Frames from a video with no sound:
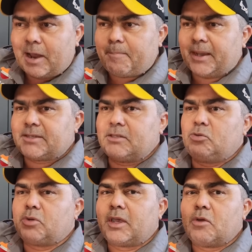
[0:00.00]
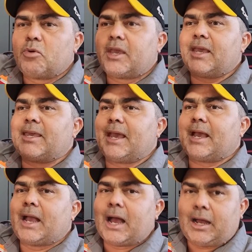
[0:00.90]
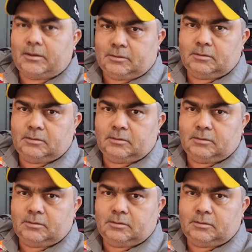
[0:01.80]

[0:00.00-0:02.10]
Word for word: a partir do quê? O que, que é caro?